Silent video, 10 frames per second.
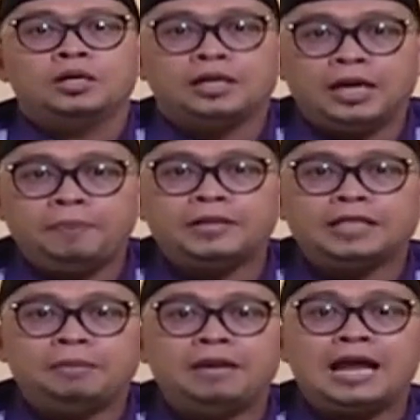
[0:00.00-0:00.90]
Kenapa
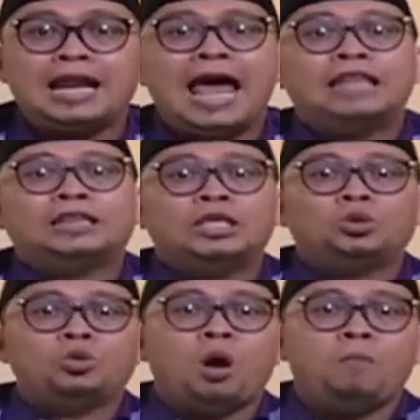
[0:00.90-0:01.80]
saya bilang nanti
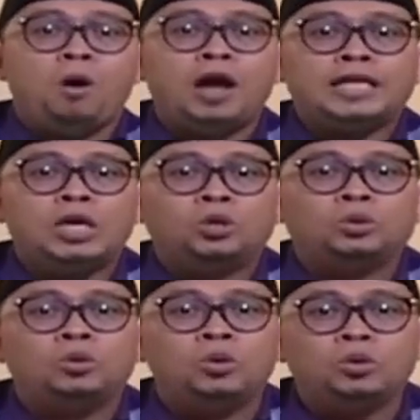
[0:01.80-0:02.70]
tuh rombongannya ikut
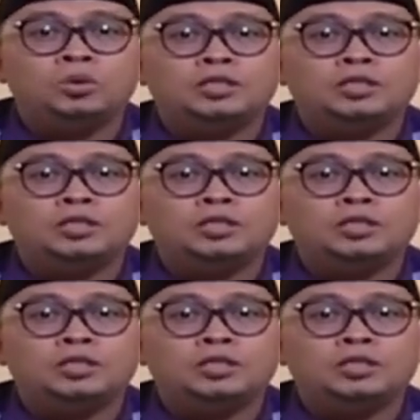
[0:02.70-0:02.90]
guru?